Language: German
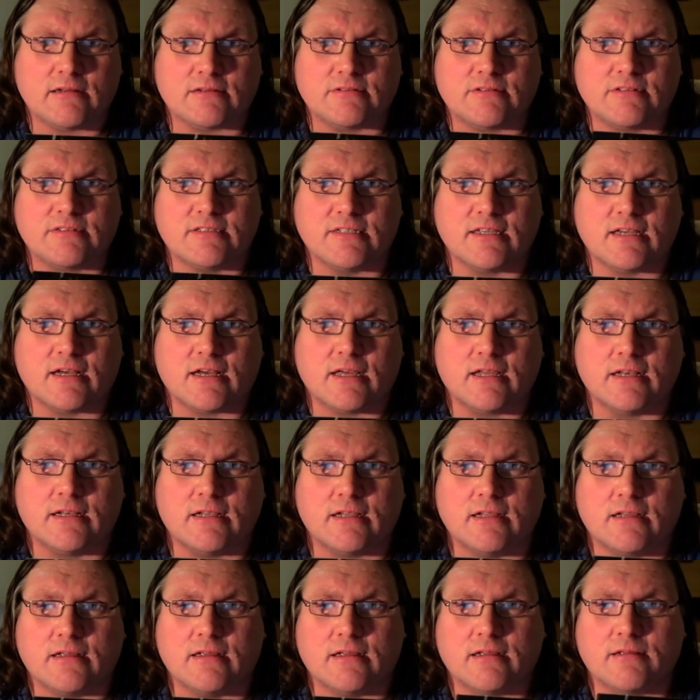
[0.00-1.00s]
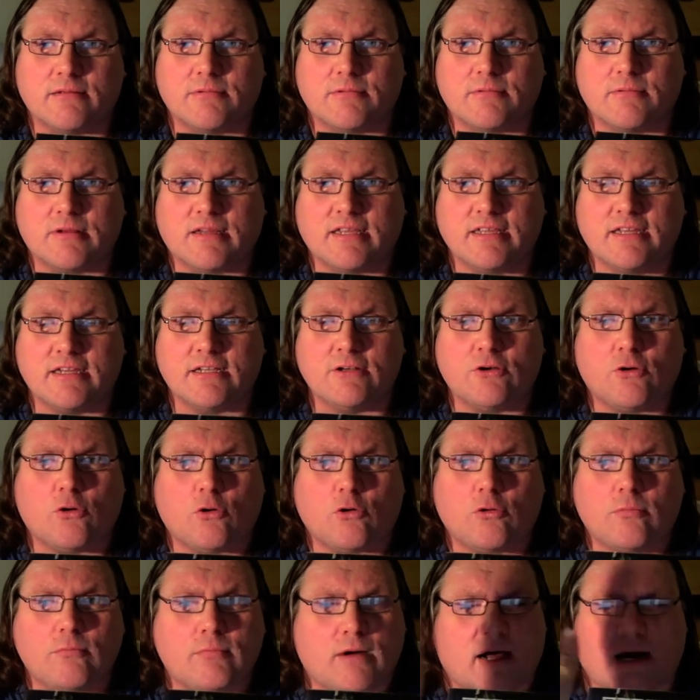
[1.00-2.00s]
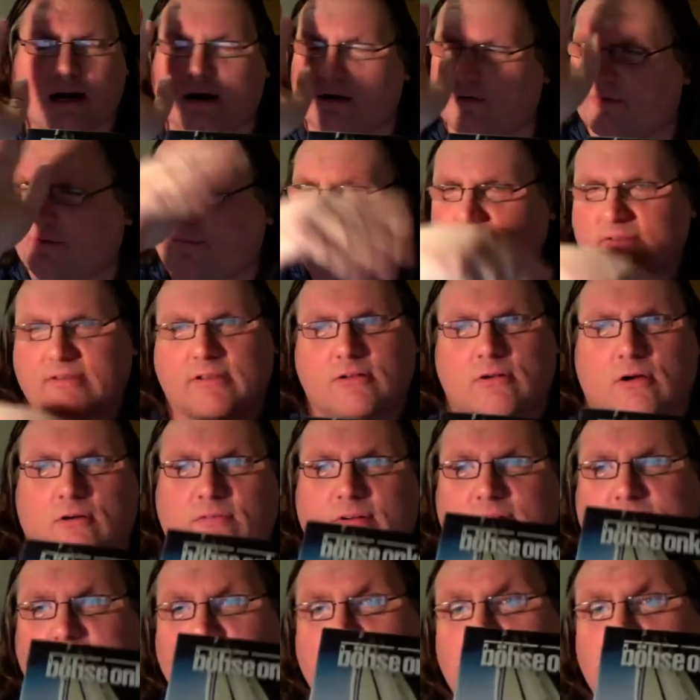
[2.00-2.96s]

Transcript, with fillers: da sind sie ja in äh, Kirchenroben, ach und was weiß ich noch was.